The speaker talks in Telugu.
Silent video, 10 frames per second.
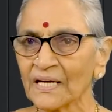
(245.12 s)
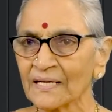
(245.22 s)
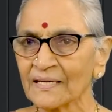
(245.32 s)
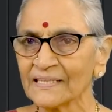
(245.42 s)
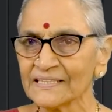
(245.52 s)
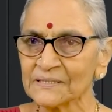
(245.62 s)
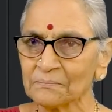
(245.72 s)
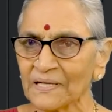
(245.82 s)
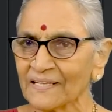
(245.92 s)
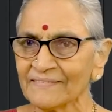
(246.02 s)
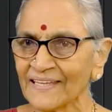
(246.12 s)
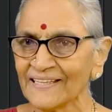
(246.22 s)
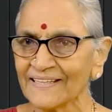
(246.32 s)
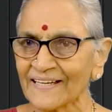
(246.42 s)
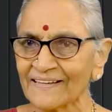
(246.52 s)
ఉన్న గది చిమ్మడం
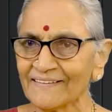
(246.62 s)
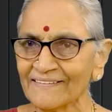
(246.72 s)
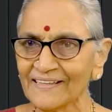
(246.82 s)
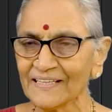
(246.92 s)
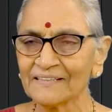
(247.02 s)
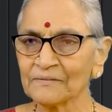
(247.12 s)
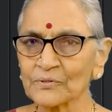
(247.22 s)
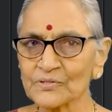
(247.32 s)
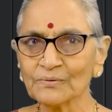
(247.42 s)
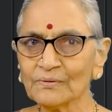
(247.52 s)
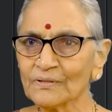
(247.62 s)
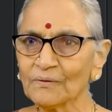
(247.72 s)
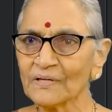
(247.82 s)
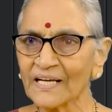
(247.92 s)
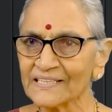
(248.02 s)
తేలిక వస్తువులతో
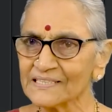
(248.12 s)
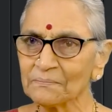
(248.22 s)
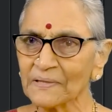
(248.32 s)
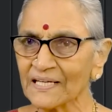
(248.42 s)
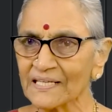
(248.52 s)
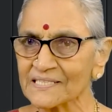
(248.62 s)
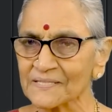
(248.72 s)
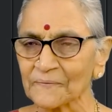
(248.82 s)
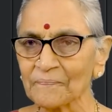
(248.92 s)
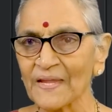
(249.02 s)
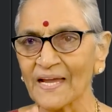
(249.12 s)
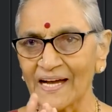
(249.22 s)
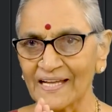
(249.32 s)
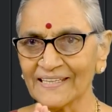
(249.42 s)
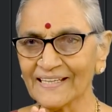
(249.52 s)
ఉన్న గది చిమ్మడం కష్టం
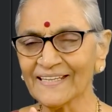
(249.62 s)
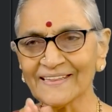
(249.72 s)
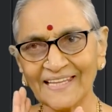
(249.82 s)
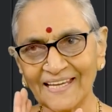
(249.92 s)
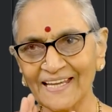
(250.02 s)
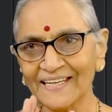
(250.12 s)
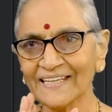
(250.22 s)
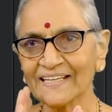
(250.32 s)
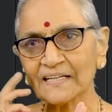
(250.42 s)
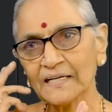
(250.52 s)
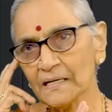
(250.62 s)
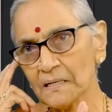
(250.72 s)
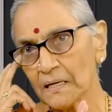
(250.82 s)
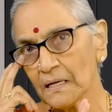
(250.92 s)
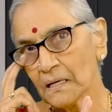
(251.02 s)
అందుకని తేలికగా
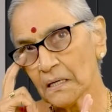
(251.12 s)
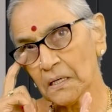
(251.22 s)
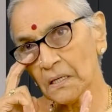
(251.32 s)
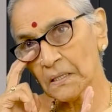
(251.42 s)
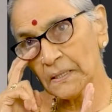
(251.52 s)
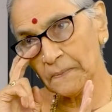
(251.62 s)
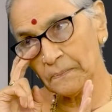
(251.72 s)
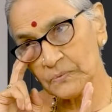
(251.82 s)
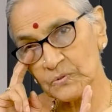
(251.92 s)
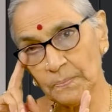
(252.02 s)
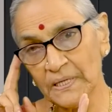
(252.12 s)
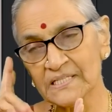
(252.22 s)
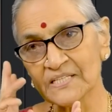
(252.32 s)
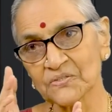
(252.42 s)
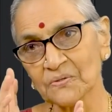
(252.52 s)
శుభ్రం
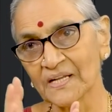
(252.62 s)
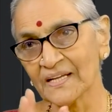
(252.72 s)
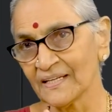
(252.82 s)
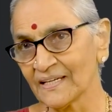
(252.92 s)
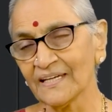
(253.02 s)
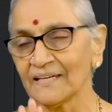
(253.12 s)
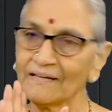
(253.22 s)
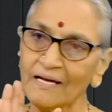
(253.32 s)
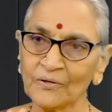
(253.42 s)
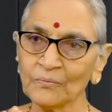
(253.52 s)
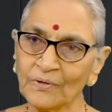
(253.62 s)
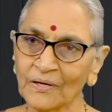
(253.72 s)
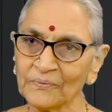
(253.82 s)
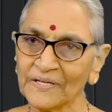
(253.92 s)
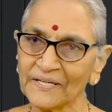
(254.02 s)
చేసుకోవడానికి
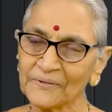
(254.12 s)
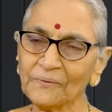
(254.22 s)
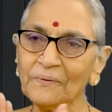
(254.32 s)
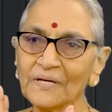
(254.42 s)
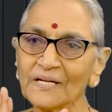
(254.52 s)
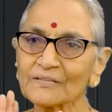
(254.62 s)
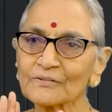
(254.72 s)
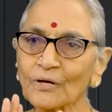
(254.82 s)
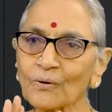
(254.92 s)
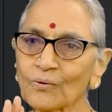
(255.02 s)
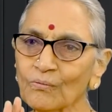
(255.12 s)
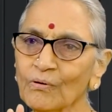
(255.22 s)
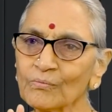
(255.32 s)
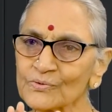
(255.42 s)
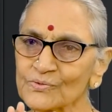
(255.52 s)
అనువుగా ఉండేట్టు తక్కువ
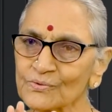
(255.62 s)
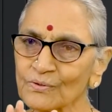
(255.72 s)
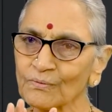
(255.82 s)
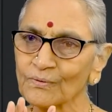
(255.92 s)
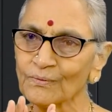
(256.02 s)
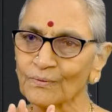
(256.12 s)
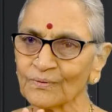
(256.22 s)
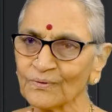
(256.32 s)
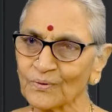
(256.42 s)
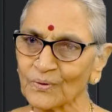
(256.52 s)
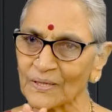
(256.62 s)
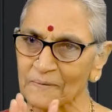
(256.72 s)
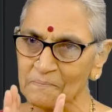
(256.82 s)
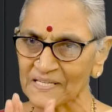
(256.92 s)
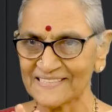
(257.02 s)
వస్తువులు
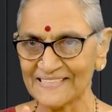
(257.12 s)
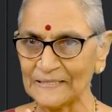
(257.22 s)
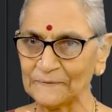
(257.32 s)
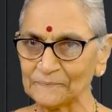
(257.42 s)
కొనుక్కోవడం మంచిది